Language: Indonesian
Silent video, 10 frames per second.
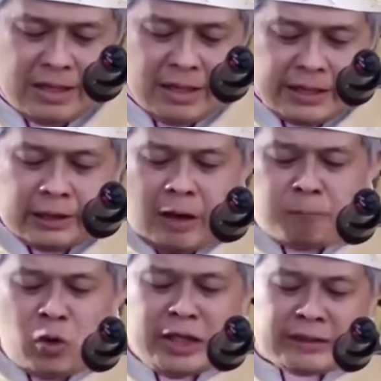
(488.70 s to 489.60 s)
Kita
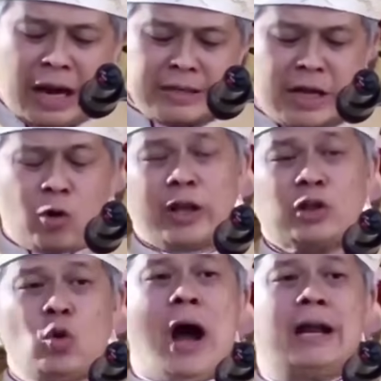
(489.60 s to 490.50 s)
pun ditanya oleh
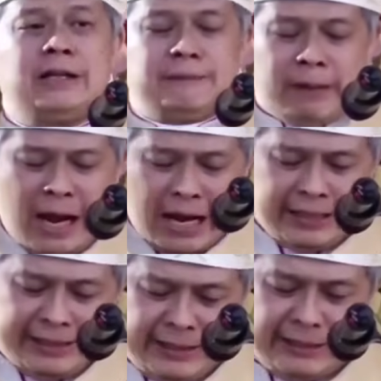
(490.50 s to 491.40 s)
Tuhan pada
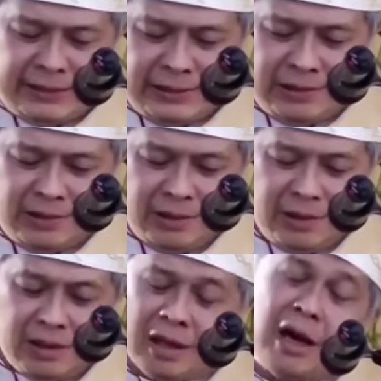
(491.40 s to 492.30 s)
hari ini,
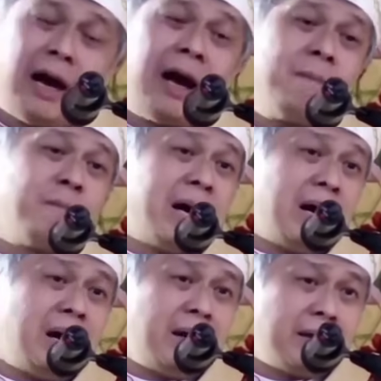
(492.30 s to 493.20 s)

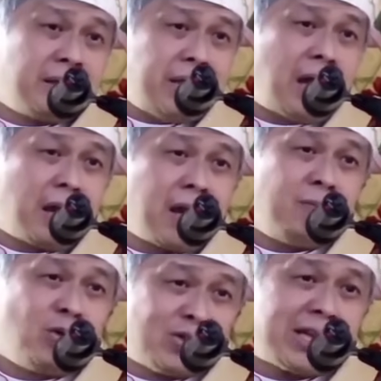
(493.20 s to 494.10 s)
apa yang
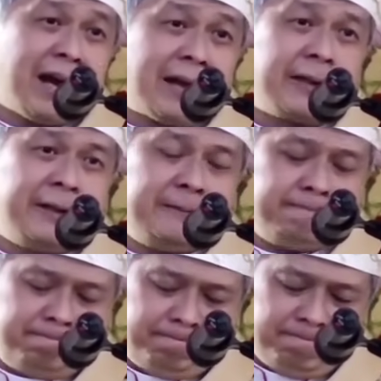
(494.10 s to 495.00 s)
kamu cari
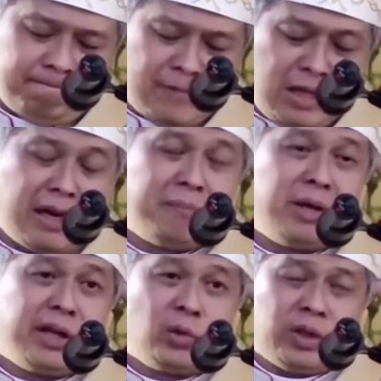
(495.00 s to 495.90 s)
dengan
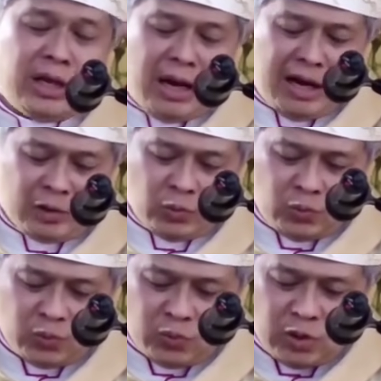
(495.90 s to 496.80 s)
mengikuti aku.
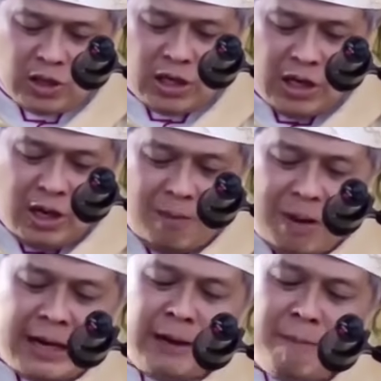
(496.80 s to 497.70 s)

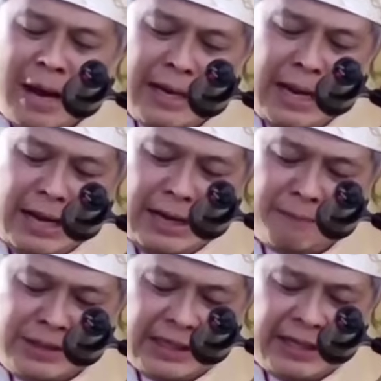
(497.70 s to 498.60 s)
Bagaimana
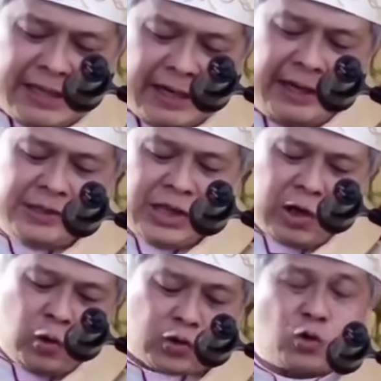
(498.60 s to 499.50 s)
menjadi gereja
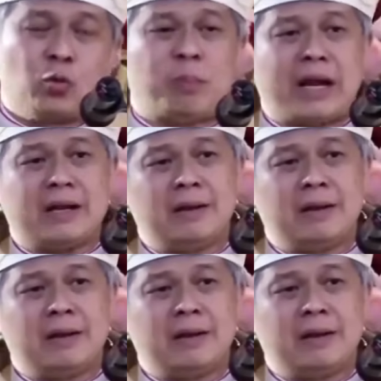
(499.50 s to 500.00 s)
keuskupan?